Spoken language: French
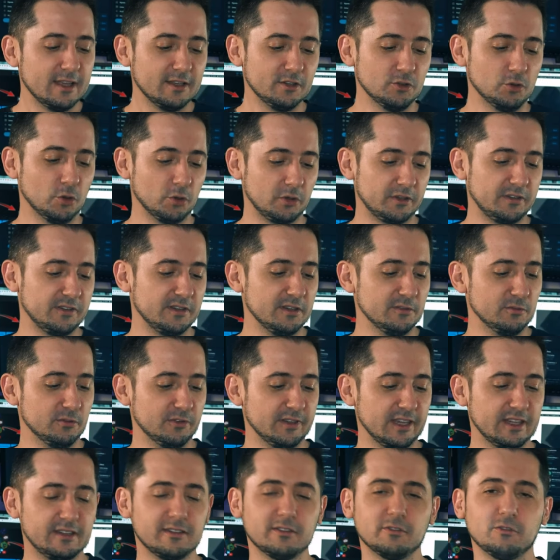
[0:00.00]
Donc si
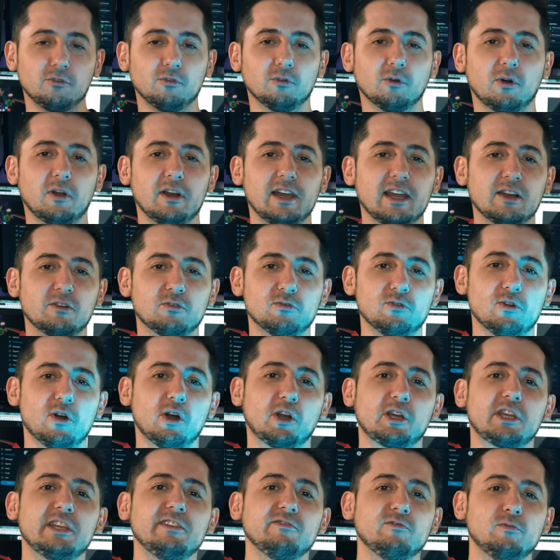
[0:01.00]
vous êtes sur la
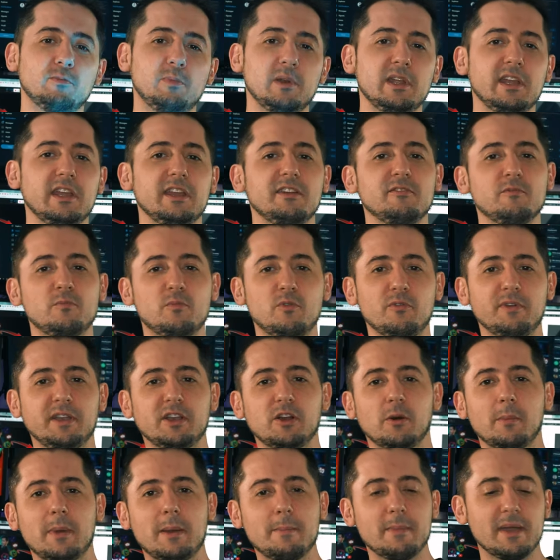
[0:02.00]
couleur qui vous plaît, vous pouvez
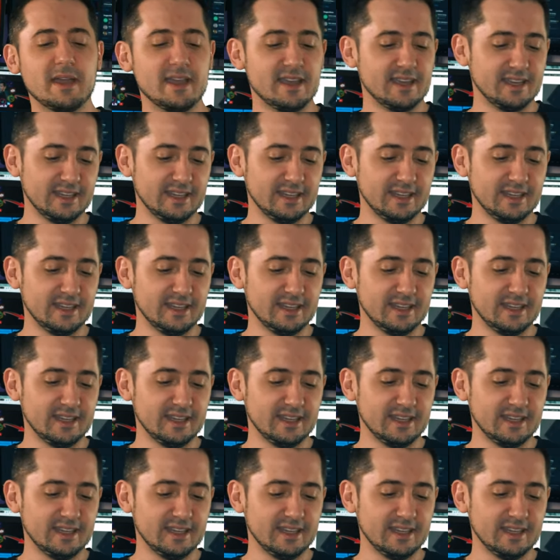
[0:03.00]
quand même